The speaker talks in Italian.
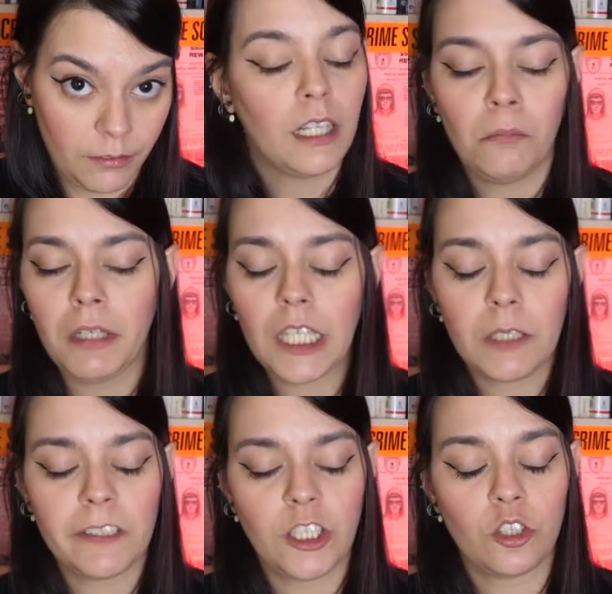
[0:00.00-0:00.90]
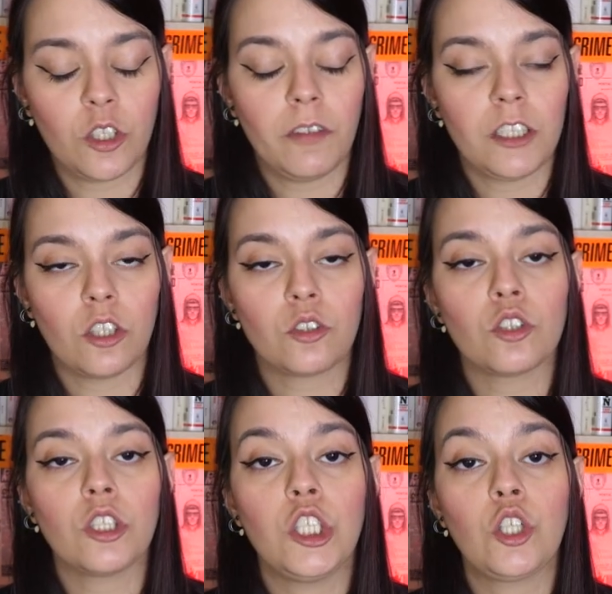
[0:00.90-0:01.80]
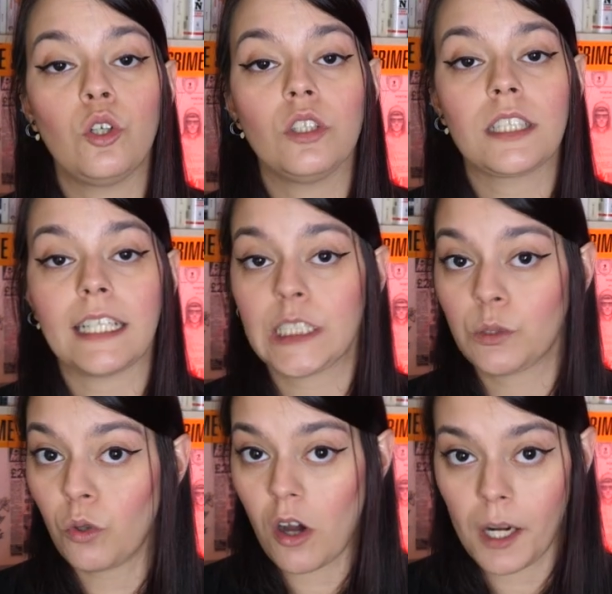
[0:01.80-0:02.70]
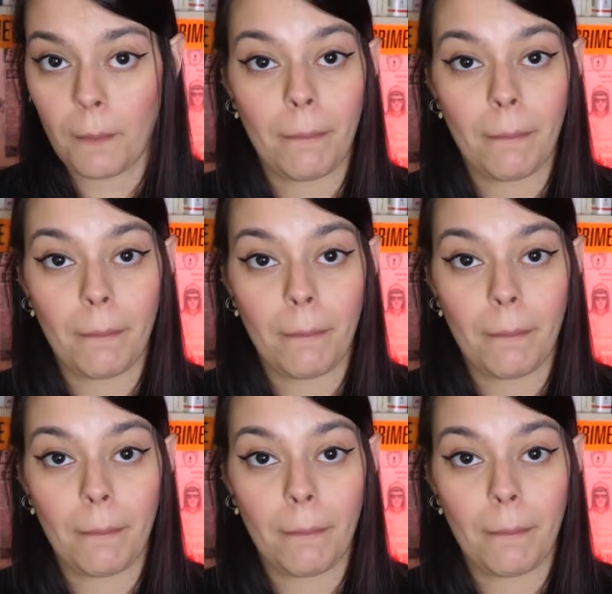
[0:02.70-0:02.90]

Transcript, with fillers: Nel 1998 incontra Suor